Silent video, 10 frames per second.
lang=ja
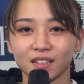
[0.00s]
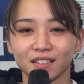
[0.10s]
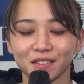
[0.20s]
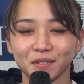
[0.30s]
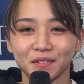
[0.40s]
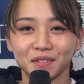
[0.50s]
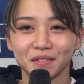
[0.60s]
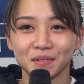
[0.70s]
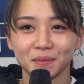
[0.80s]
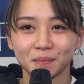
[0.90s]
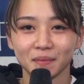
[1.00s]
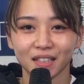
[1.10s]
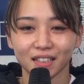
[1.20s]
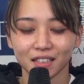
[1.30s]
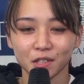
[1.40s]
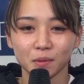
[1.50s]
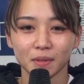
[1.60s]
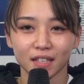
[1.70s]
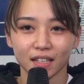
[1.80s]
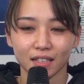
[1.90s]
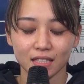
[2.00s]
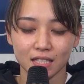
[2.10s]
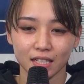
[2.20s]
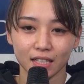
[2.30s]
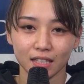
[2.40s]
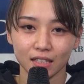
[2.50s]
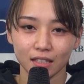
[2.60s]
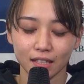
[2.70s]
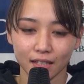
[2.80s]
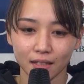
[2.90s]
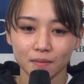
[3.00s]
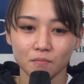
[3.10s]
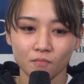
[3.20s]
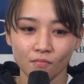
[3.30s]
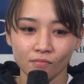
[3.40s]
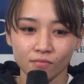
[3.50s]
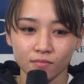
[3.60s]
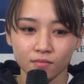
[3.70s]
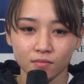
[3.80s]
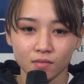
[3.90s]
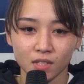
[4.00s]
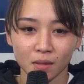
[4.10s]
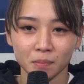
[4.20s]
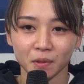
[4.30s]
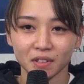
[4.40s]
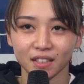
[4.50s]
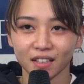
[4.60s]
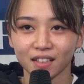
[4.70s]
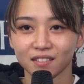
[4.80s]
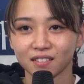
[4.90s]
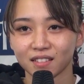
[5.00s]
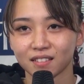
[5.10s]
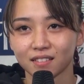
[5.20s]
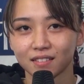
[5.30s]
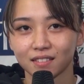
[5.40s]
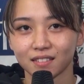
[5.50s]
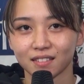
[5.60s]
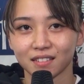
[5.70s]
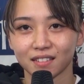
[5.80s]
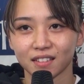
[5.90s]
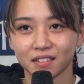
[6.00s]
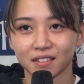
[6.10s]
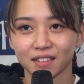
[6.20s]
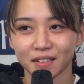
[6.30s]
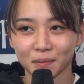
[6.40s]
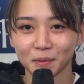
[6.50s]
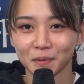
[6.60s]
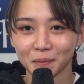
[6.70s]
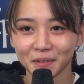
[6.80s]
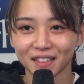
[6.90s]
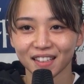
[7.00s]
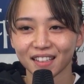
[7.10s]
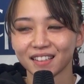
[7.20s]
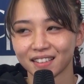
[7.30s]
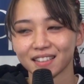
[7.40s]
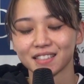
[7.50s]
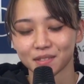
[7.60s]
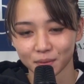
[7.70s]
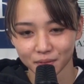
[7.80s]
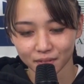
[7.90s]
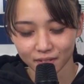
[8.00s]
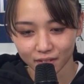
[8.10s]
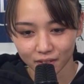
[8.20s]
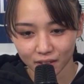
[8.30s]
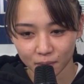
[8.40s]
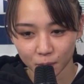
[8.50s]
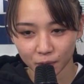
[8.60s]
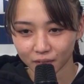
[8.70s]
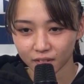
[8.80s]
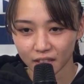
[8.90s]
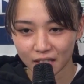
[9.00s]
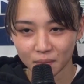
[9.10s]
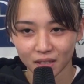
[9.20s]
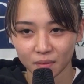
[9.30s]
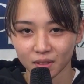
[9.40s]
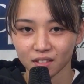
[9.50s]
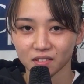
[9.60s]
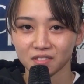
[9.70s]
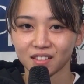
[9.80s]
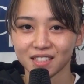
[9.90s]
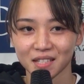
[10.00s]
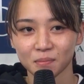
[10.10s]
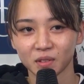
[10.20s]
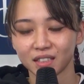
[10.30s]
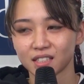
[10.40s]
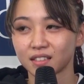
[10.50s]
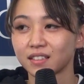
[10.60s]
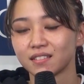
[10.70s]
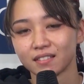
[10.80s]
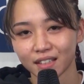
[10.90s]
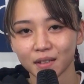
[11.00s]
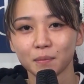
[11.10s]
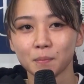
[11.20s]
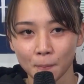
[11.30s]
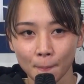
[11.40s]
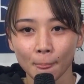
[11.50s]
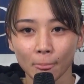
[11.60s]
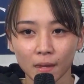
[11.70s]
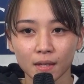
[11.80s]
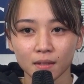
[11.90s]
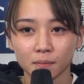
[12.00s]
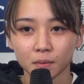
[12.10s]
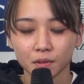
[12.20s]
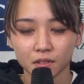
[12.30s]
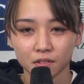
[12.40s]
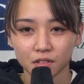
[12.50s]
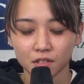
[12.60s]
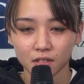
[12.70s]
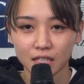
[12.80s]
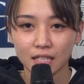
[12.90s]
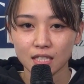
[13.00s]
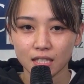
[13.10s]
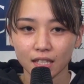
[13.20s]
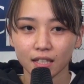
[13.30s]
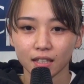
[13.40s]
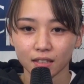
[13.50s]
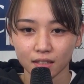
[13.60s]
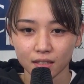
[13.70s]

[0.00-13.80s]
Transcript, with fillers: い、とまあなんか今日みたいな試合でチャンピオンになれるってもう思ってないんで自分でもダメダメなとこが全部出ちゃってるんでもっとそこ修正して